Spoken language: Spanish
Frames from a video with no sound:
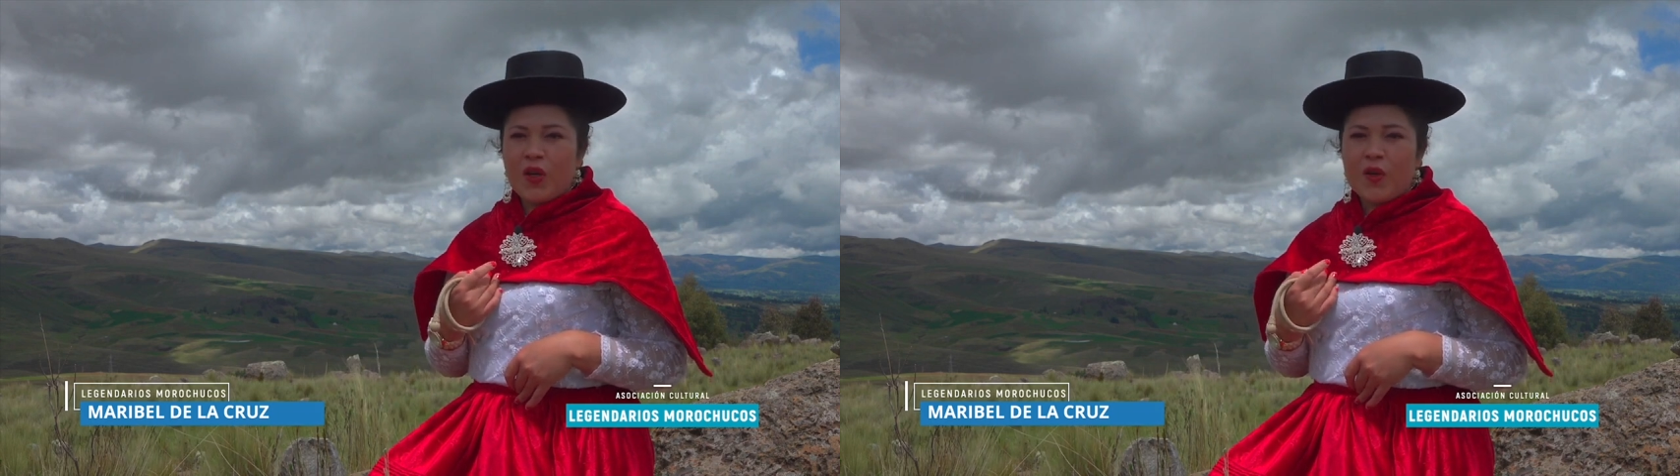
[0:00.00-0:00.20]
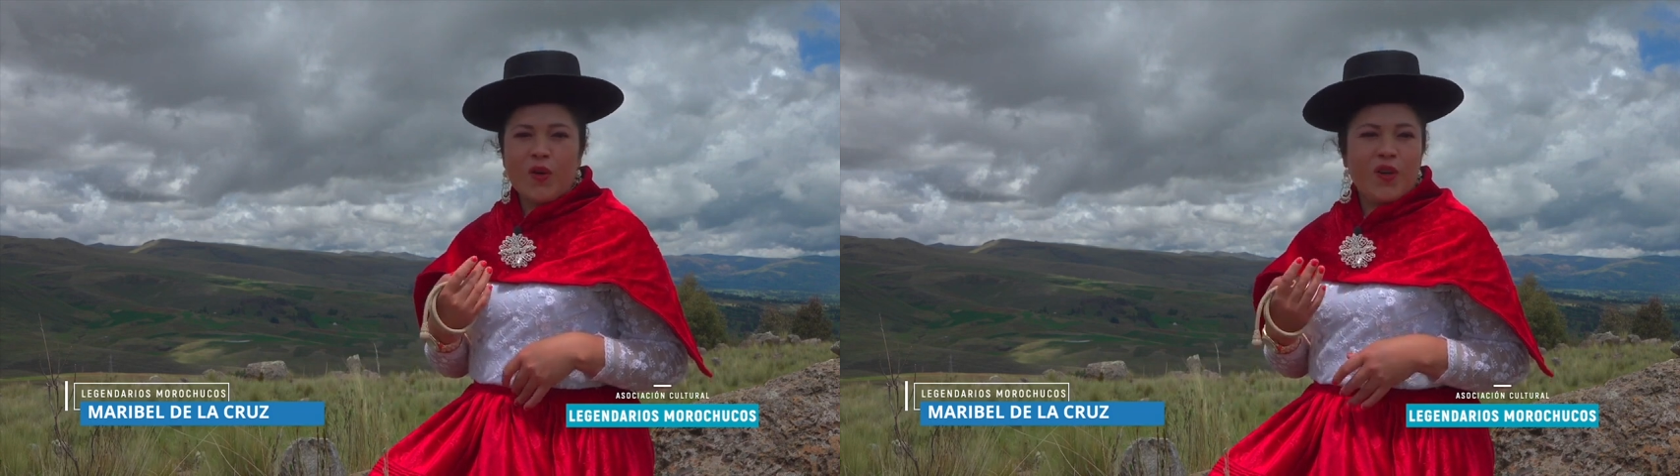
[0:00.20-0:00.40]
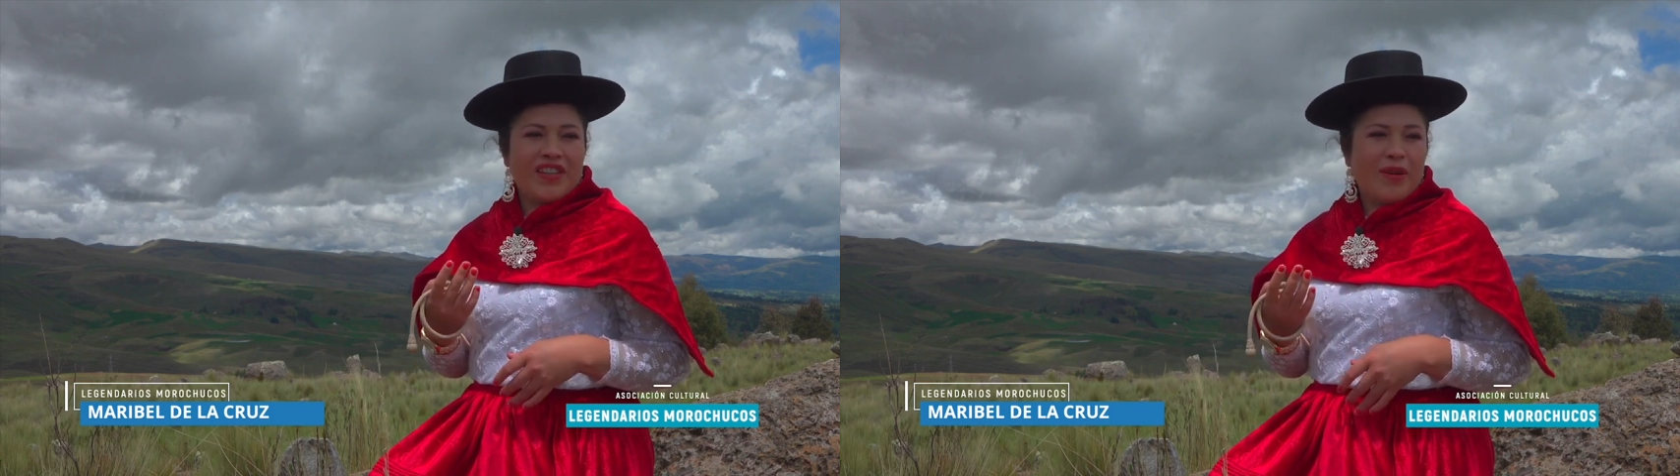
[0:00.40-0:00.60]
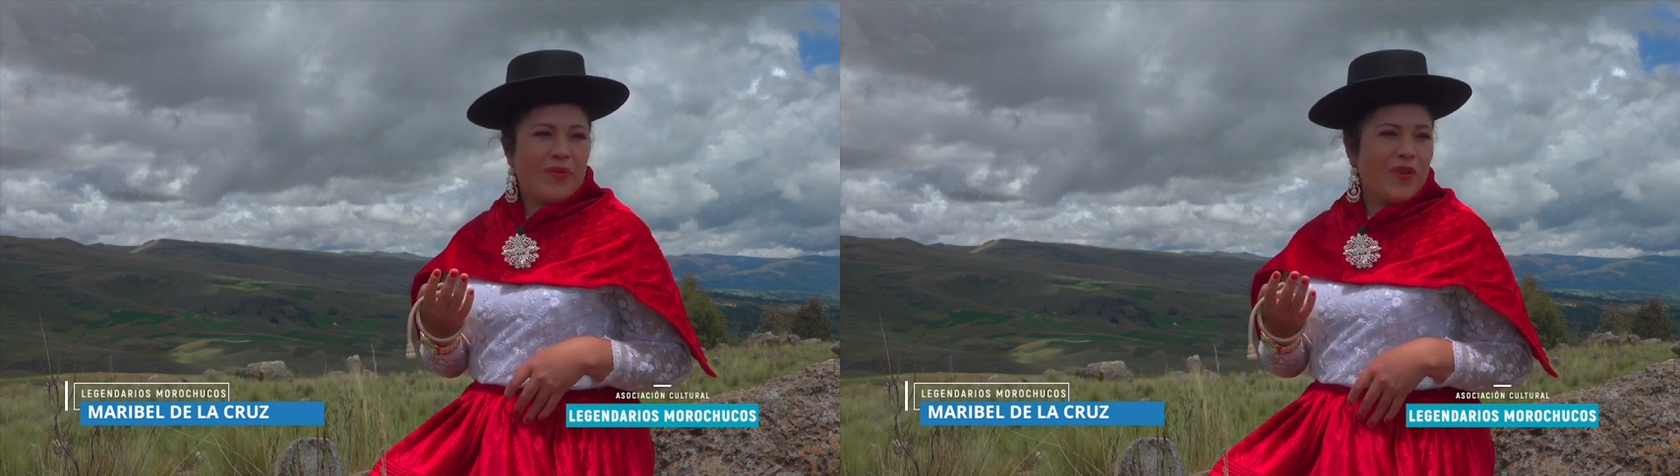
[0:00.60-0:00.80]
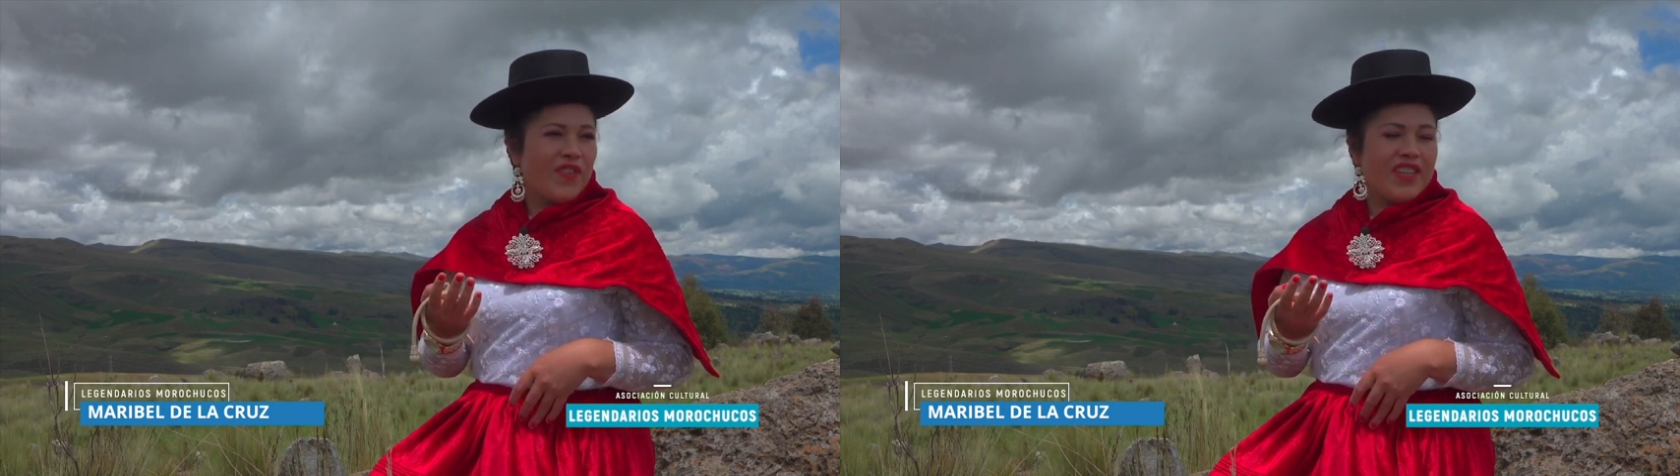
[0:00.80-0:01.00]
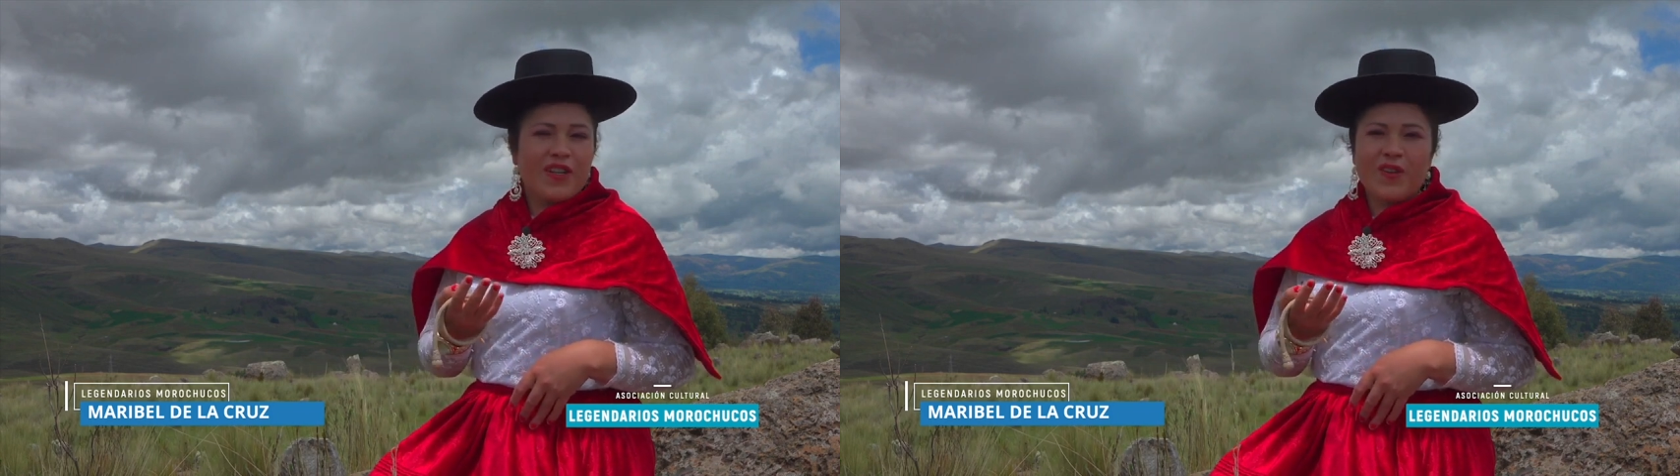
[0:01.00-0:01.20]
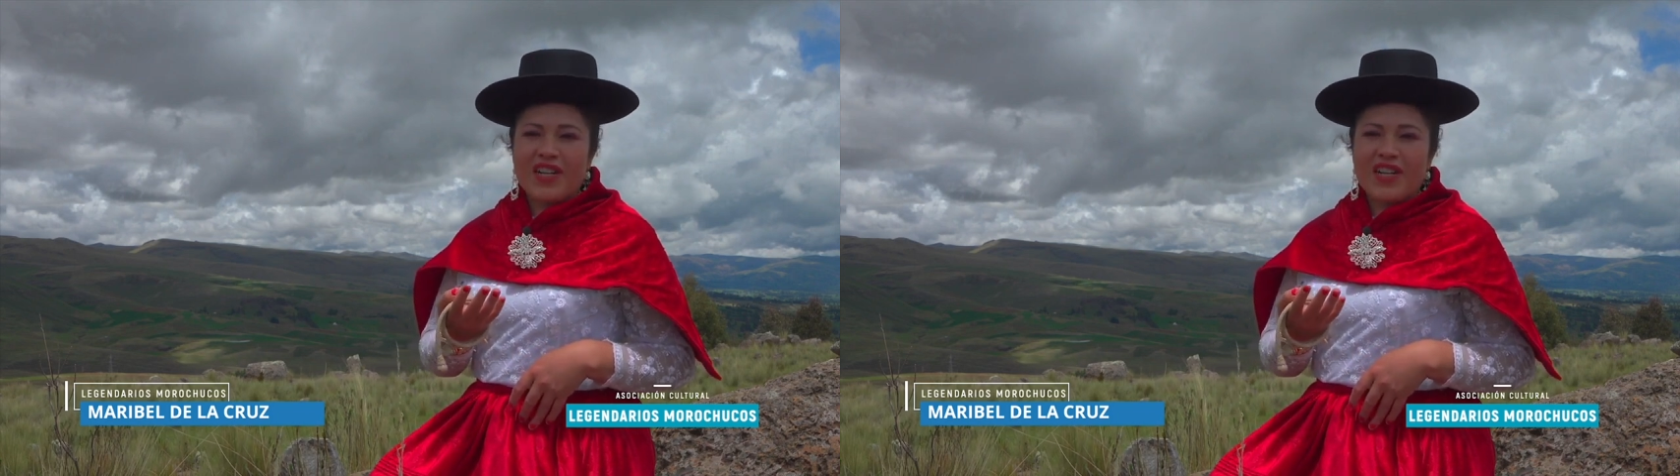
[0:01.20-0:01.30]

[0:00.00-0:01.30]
con cortamonte, con